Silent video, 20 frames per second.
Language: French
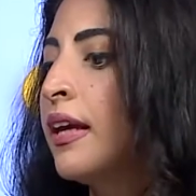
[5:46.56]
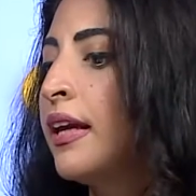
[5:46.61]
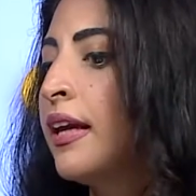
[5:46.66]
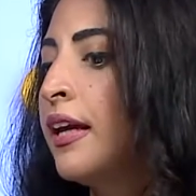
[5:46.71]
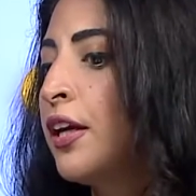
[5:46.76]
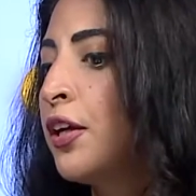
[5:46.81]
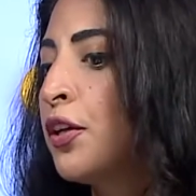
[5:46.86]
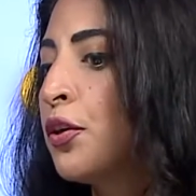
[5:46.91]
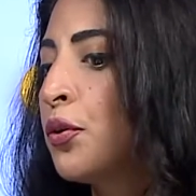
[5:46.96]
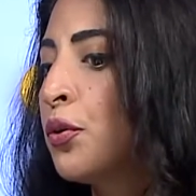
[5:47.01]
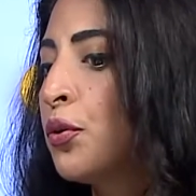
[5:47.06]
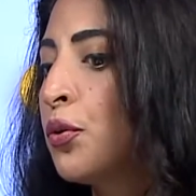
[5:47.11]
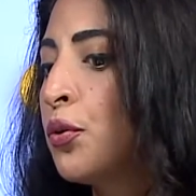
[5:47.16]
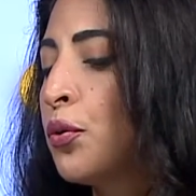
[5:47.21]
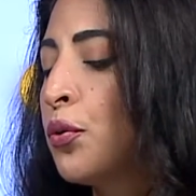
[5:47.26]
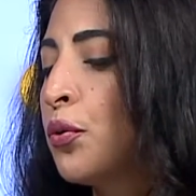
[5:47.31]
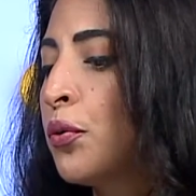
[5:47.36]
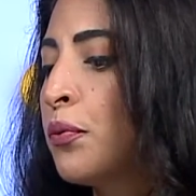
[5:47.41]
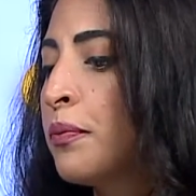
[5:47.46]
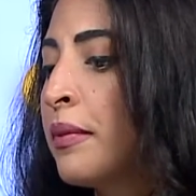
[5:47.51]

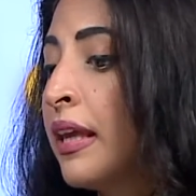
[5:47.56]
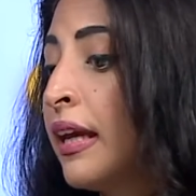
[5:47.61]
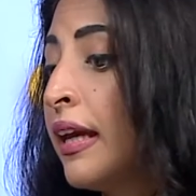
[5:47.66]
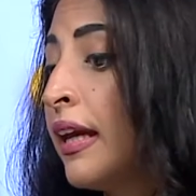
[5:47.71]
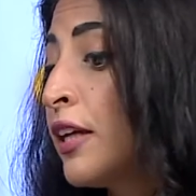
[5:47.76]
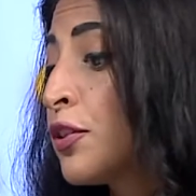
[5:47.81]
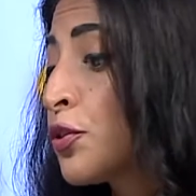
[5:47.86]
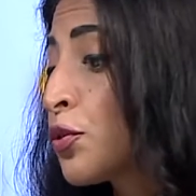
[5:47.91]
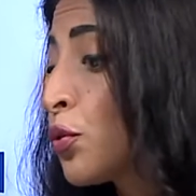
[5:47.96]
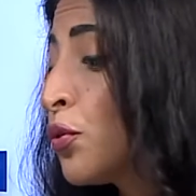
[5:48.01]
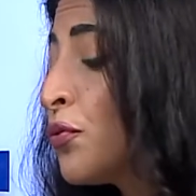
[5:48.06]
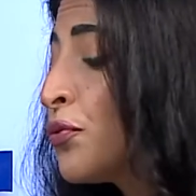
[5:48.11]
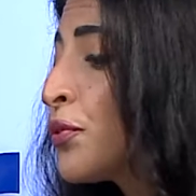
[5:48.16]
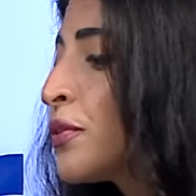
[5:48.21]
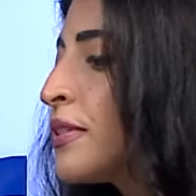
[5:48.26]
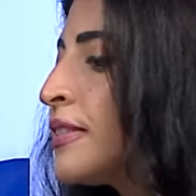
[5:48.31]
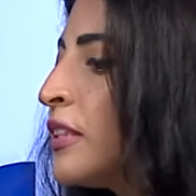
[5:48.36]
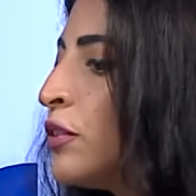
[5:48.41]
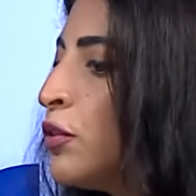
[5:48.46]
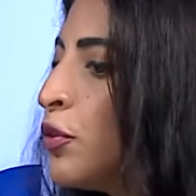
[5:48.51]
Euh, et, je trouve
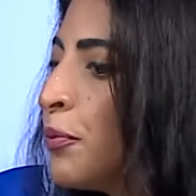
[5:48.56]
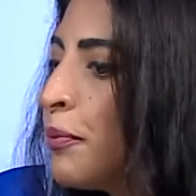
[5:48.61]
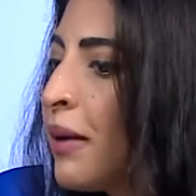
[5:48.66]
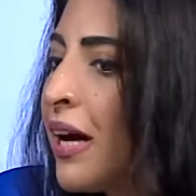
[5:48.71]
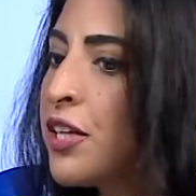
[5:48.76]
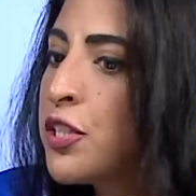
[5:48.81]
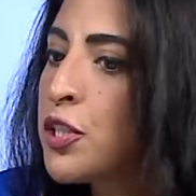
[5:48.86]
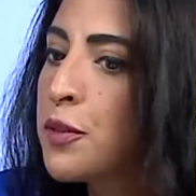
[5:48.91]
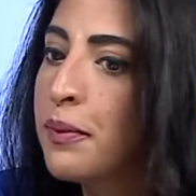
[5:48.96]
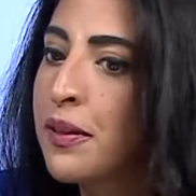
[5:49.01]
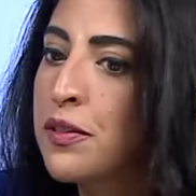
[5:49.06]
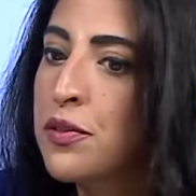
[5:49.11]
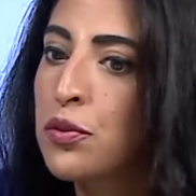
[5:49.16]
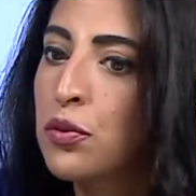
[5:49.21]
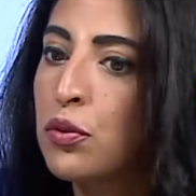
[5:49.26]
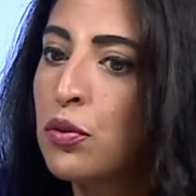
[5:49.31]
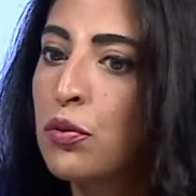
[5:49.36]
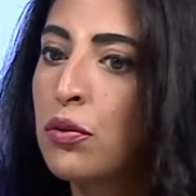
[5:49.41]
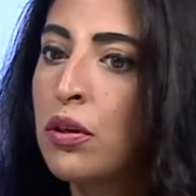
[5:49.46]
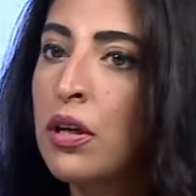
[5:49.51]
que c'est dommage parce
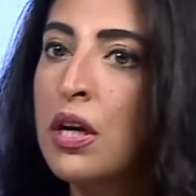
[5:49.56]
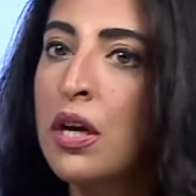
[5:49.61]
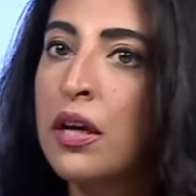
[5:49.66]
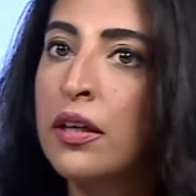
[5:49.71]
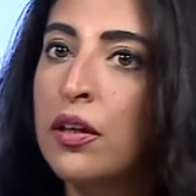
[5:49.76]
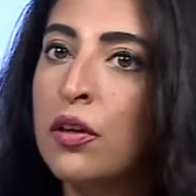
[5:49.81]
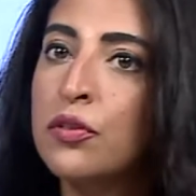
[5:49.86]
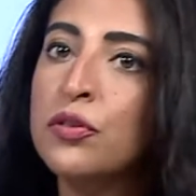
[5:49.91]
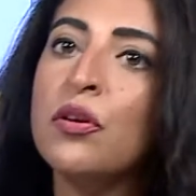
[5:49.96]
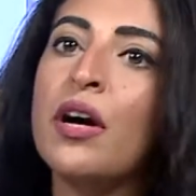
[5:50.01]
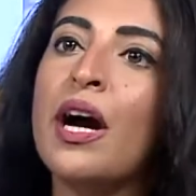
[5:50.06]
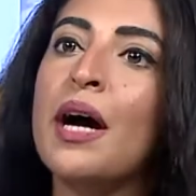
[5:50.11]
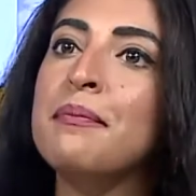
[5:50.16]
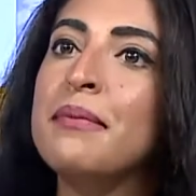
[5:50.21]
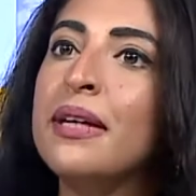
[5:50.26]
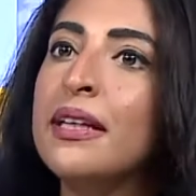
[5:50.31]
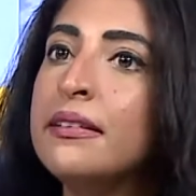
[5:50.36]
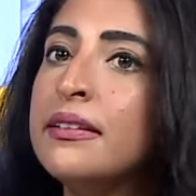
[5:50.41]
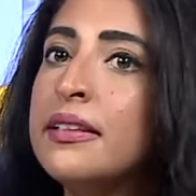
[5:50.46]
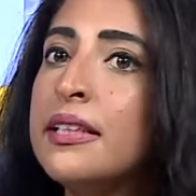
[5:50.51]
que quand on
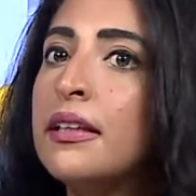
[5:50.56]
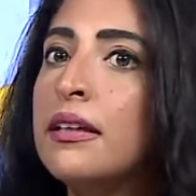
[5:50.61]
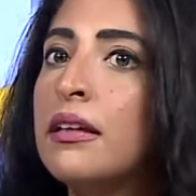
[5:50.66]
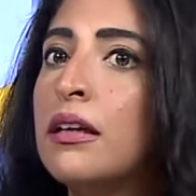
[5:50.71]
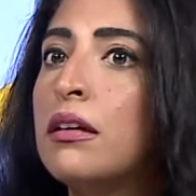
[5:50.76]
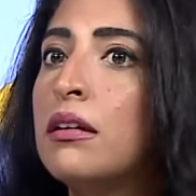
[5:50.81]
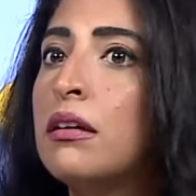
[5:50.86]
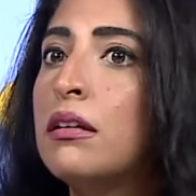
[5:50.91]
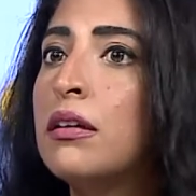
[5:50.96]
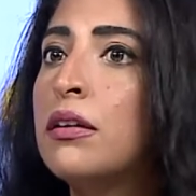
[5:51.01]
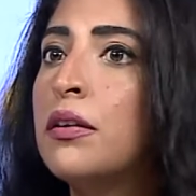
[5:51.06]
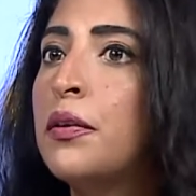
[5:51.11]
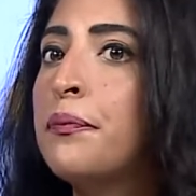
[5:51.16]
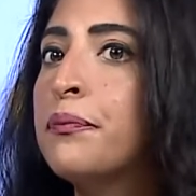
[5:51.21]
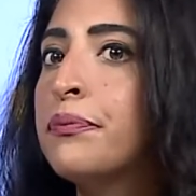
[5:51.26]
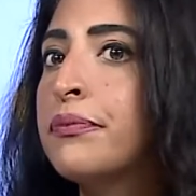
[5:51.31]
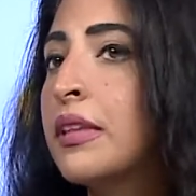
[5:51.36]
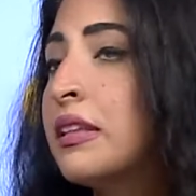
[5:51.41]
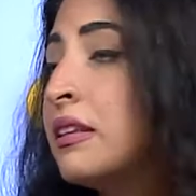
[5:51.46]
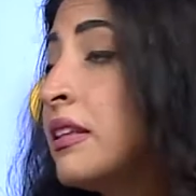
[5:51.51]
ramène euh,
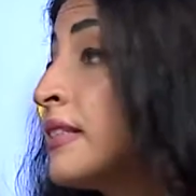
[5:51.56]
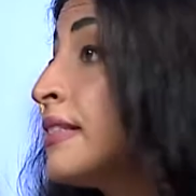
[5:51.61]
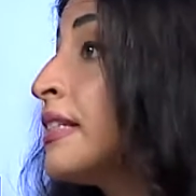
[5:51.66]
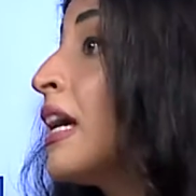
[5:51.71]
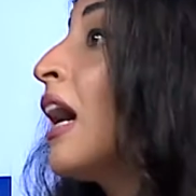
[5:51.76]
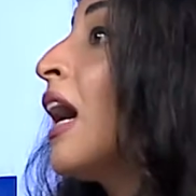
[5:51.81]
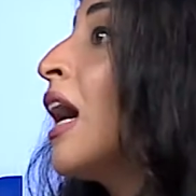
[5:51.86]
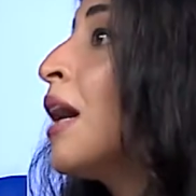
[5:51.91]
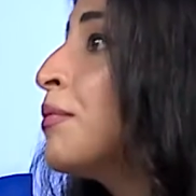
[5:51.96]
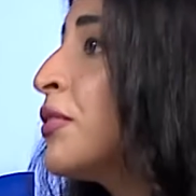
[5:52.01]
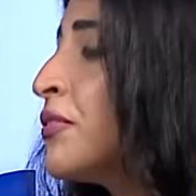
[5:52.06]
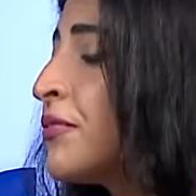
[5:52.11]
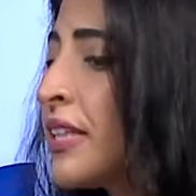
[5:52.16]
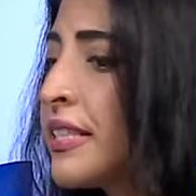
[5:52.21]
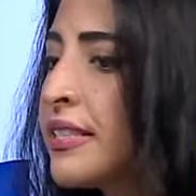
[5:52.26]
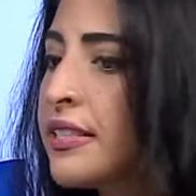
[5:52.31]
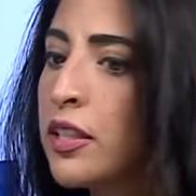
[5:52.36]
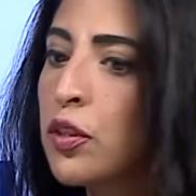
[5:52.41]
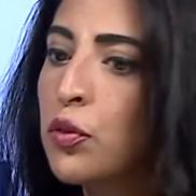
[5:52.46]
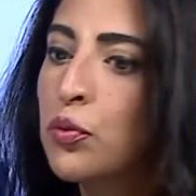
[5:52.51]
des, Arabes, on va
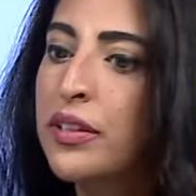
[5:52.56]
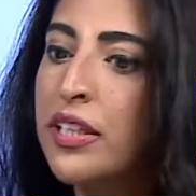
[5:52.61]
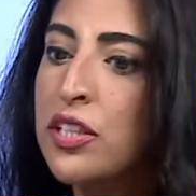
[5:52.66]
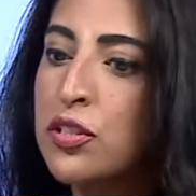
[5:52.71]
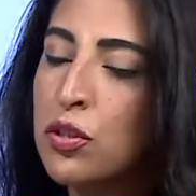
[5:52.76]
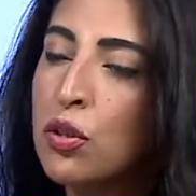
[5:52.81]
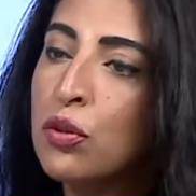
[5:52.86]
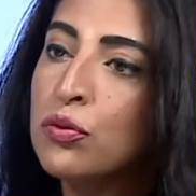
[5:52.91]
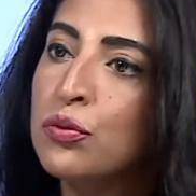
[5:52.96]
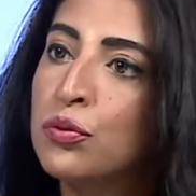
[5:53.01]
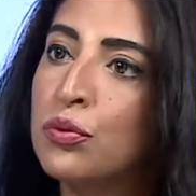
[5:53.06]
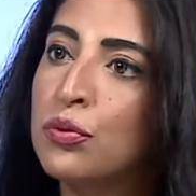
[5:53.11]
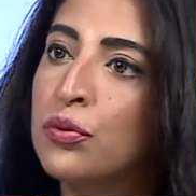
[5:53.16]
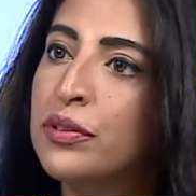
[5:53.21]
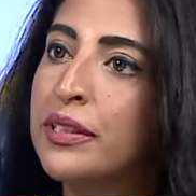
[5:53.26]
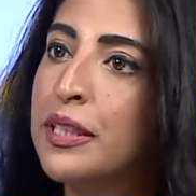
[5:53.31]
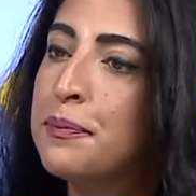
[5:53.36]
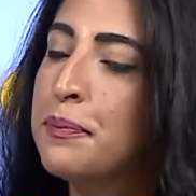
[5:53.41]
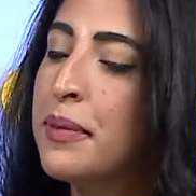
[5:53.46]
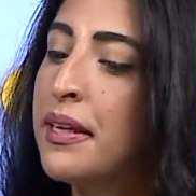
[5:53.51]
dire, ou des gens de,
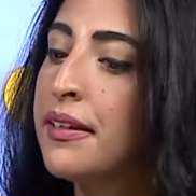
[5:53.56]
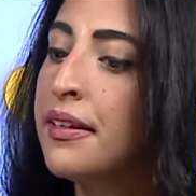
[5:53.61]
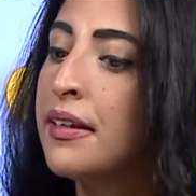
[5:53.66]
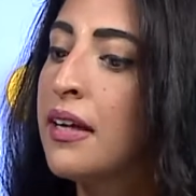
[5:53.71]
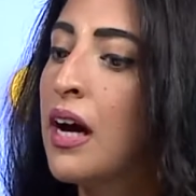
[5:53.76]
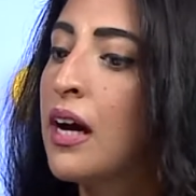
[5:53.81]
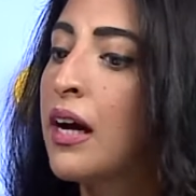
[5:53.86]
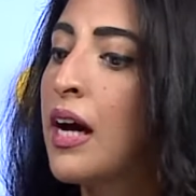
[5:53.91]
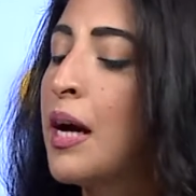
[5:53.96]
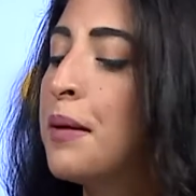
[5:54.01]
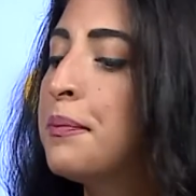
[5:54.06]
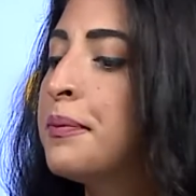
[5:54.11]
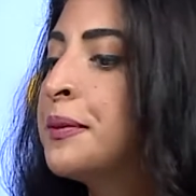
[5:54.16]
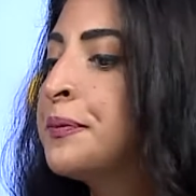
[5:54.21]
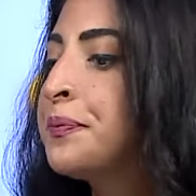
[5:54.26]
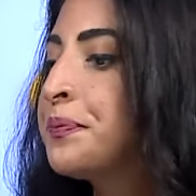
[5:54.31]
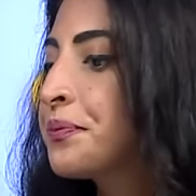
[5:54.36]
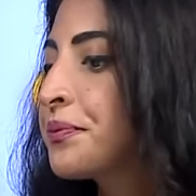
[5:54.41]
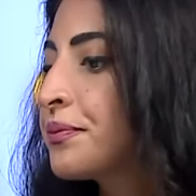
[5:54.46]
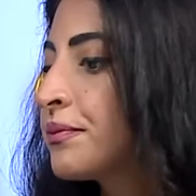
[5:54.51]
des pays arabes
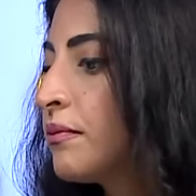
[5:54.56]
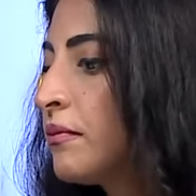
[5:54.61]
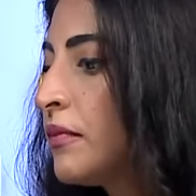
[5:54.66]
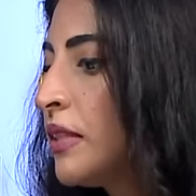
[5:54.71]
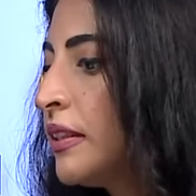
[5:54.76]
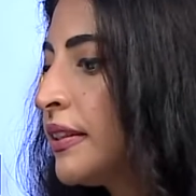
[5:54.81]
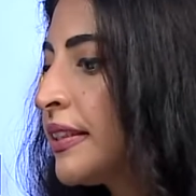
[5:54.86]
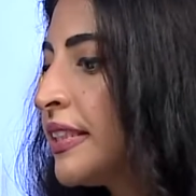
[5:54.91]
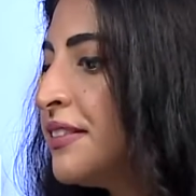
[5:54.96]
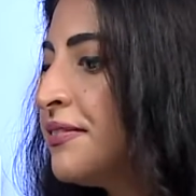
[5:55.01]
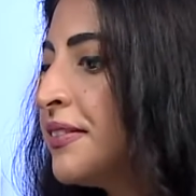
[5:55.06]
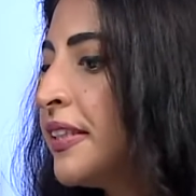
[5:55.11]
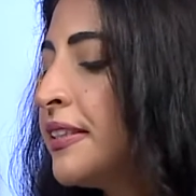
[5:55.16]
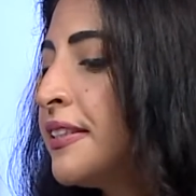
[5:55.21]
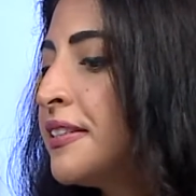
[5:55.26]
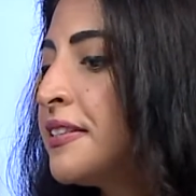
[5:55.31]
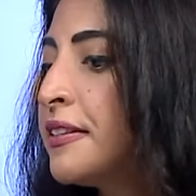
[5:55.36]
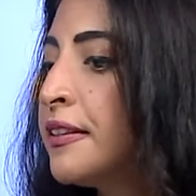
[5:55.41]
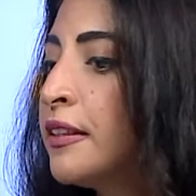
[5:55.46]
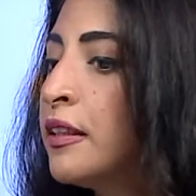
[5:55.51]
qui viennent
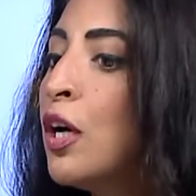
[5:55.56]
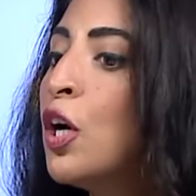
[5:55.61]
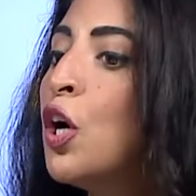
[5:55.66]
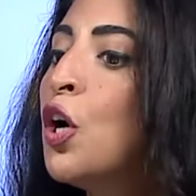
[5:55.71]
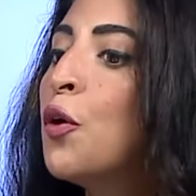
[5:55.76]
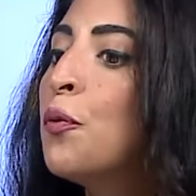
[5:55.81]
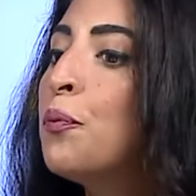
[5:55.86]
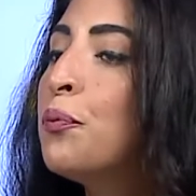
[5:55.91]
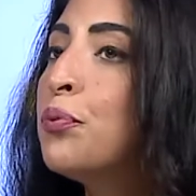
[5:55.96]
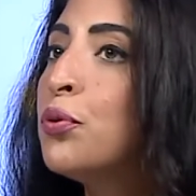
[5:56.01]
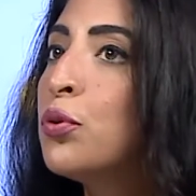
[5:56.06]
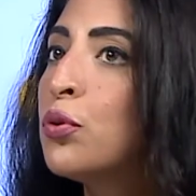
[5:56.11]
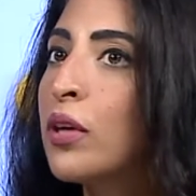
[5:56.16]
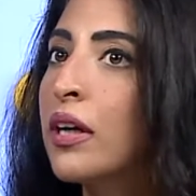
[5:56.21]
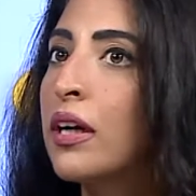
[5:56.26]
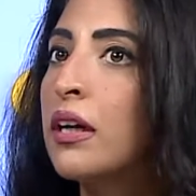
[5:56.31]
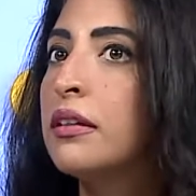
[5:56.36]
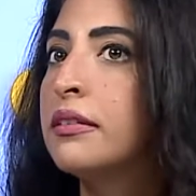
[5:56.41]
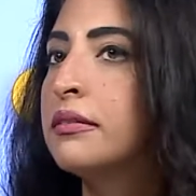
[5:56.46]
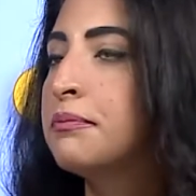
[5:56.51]
ici
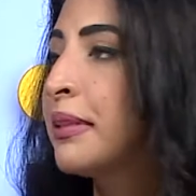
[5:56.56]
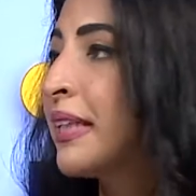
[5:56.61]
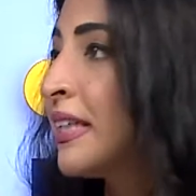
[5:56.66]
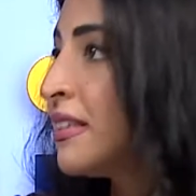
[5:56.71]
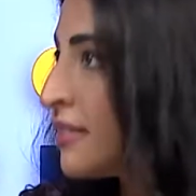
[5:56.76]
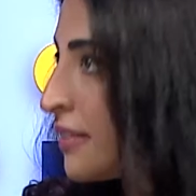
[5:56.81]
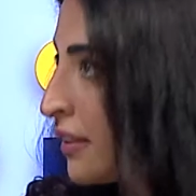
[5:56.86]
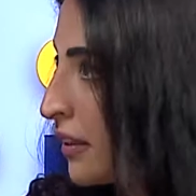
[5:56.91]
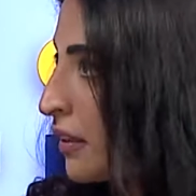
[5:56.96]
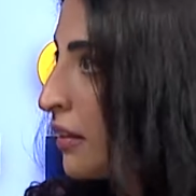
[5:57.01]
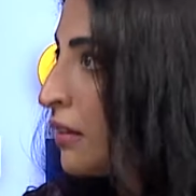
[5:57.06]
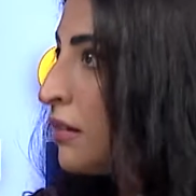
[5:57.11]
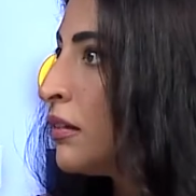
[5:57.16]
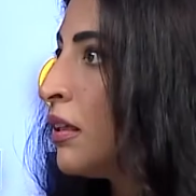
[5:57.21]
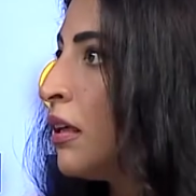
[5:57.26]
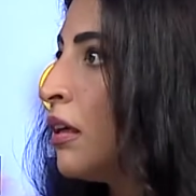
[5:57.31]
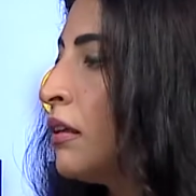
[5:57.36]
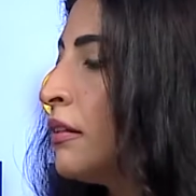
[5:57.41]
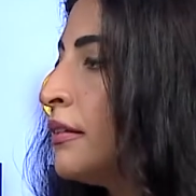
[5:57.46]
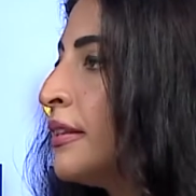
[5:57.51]
pour briser
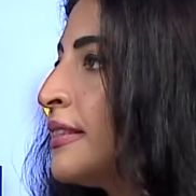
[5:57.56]
euh, mm.